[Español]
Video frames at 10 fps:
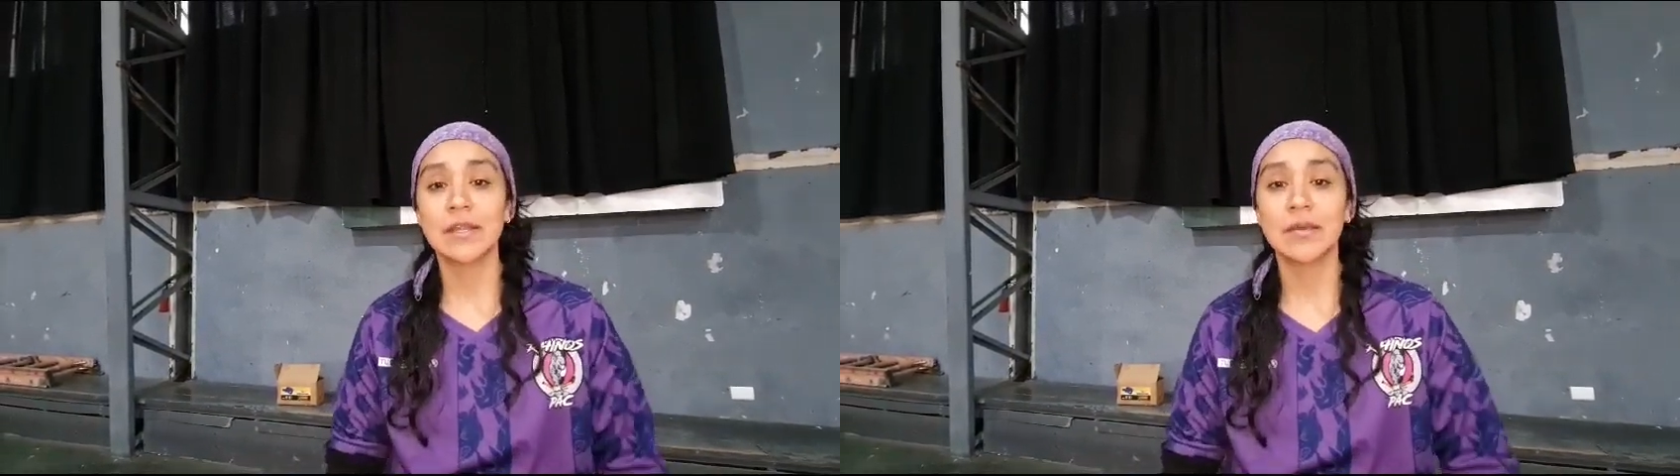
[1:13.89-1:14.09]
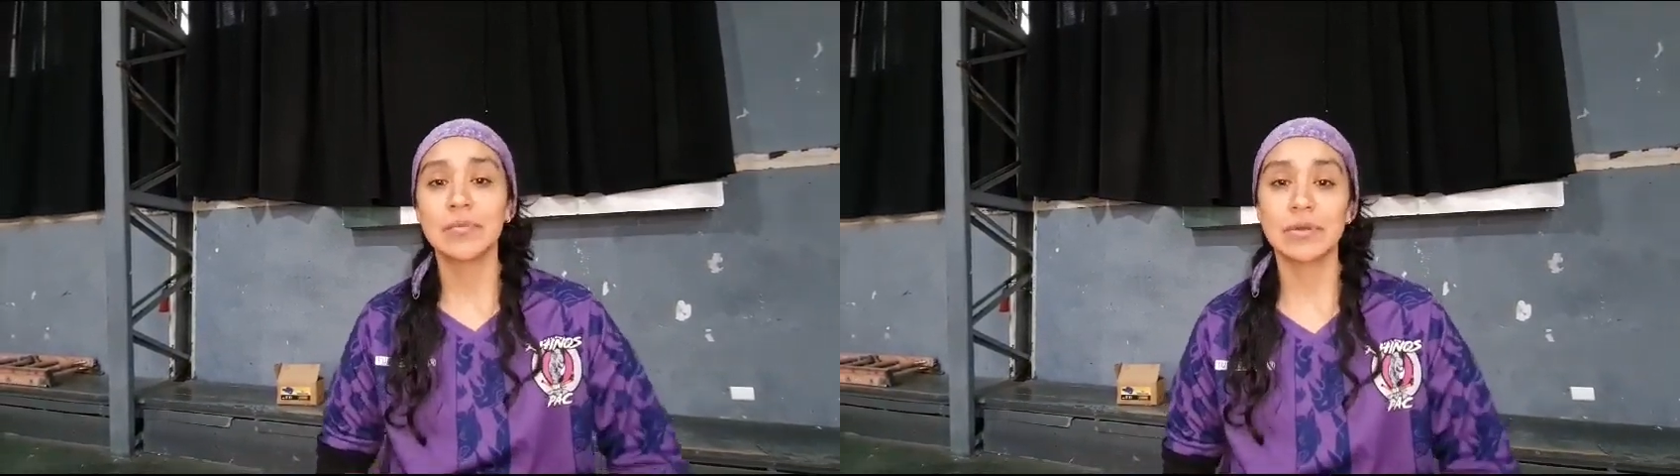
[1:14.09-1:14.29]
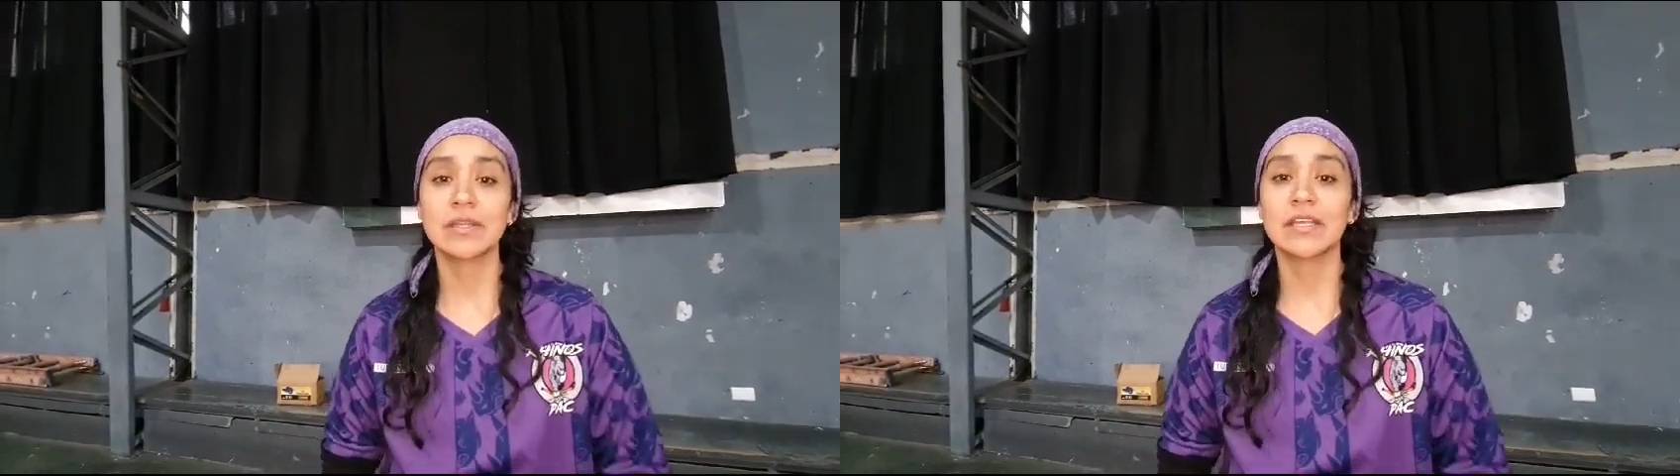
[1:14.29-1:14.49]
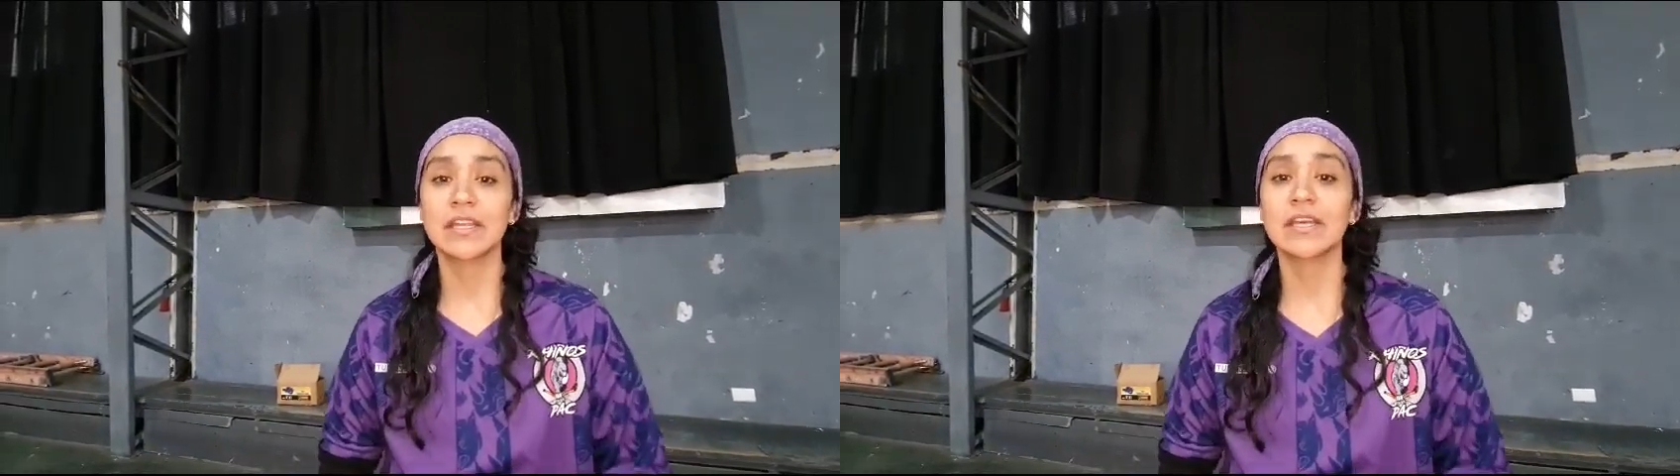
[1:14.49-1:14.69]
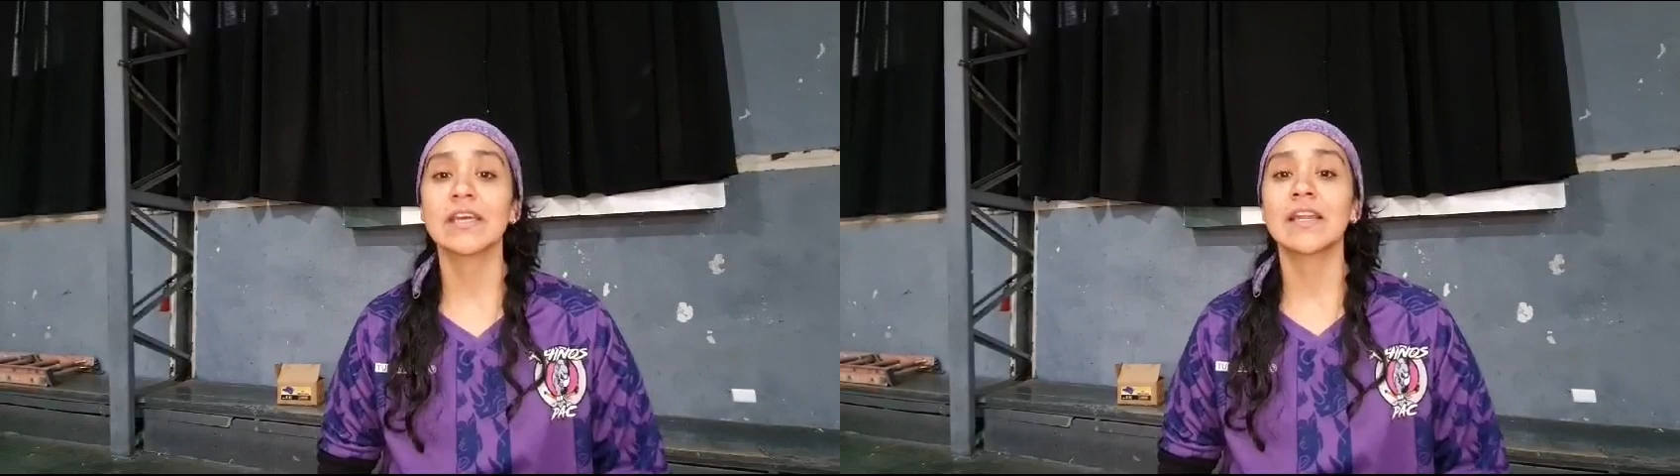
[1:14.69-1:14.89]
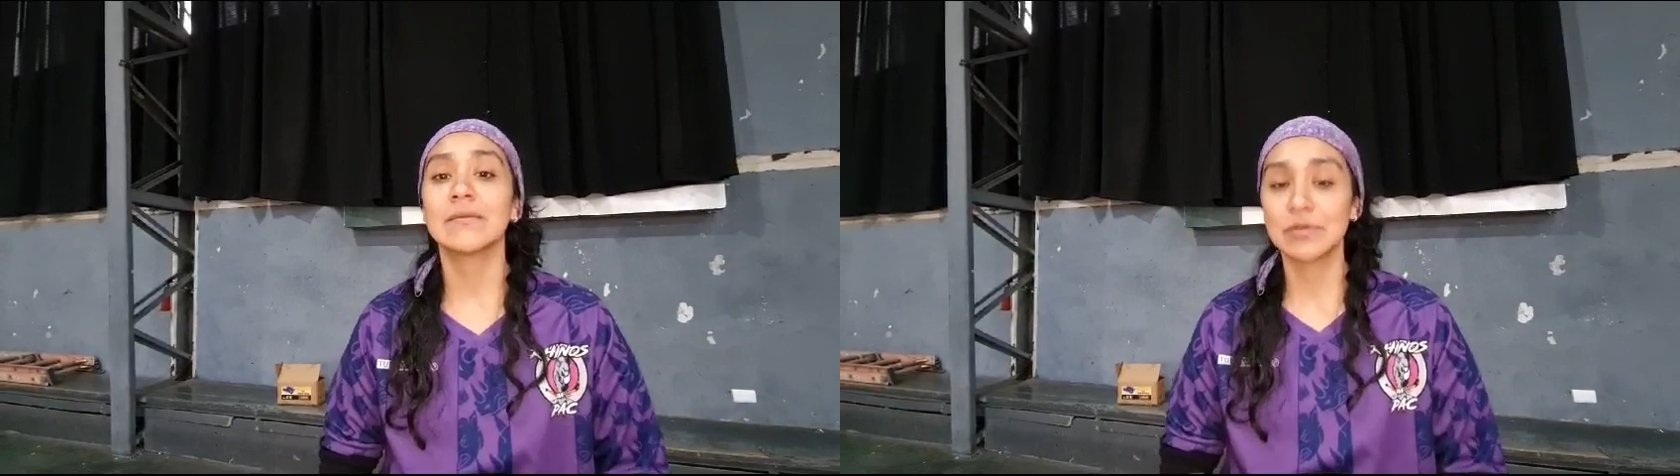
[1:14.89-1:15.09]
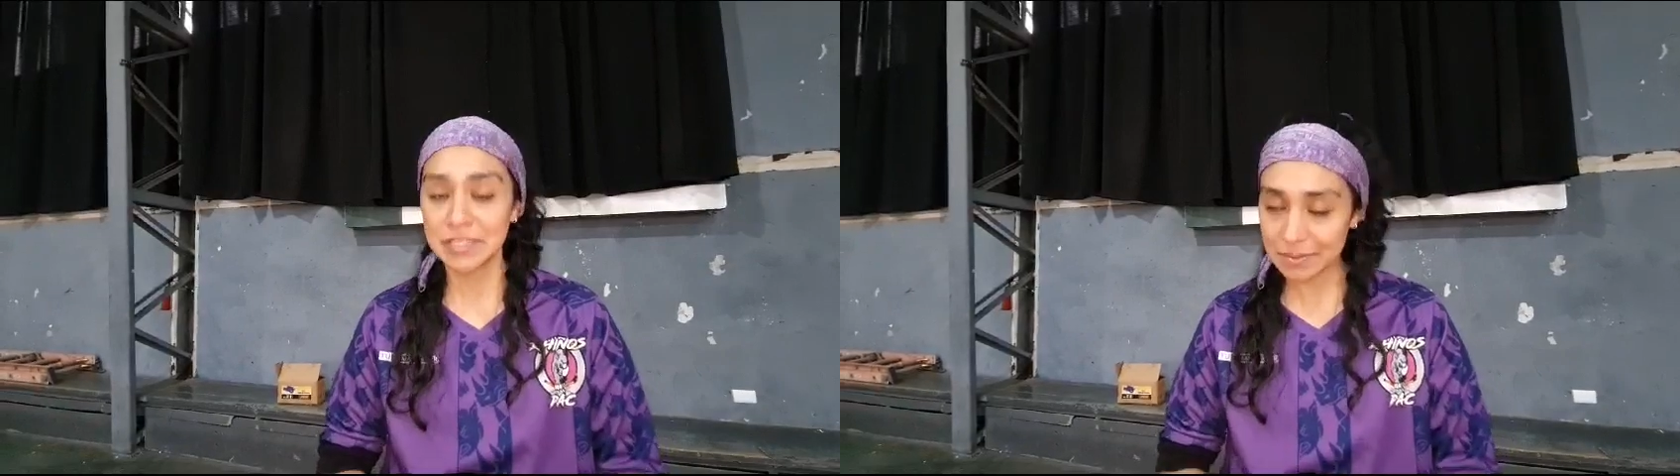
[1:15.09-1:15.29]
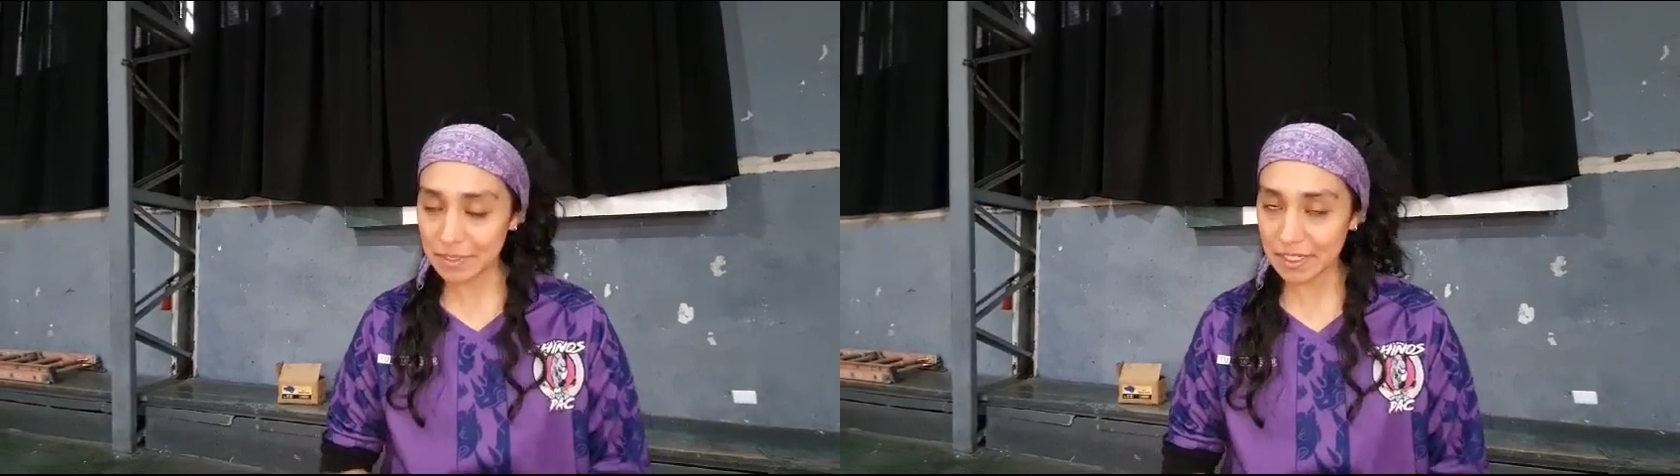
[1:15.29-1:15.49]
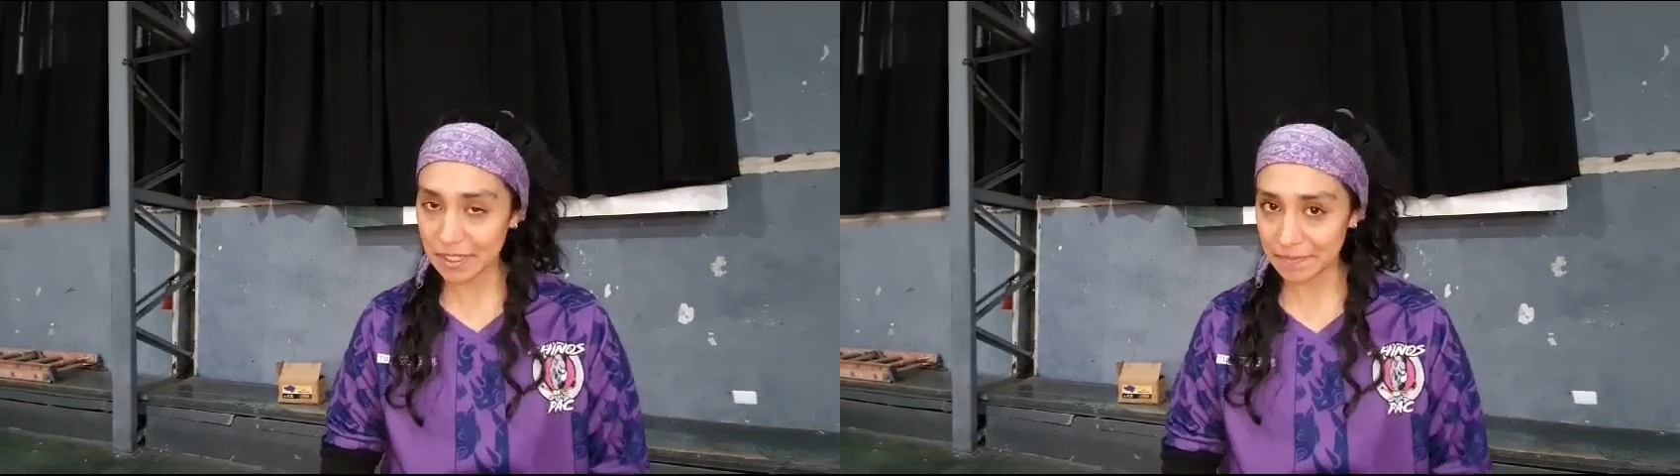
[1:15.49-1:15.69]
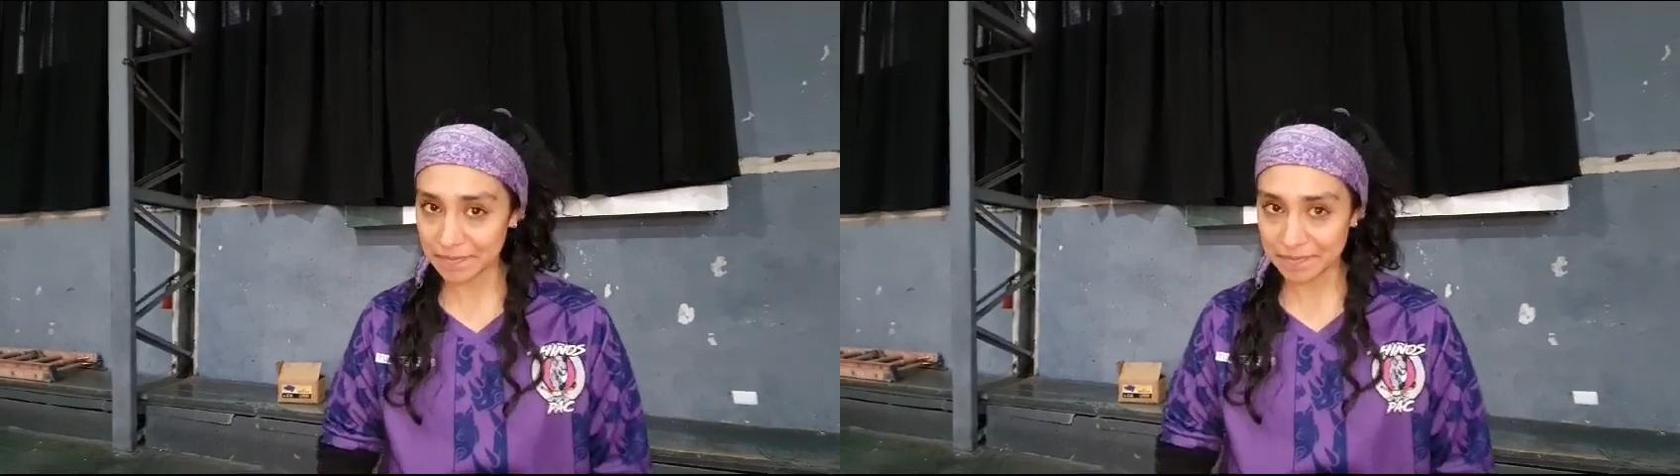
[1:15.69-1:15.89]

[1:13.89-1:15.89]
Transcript: de deportes de la municipalidad.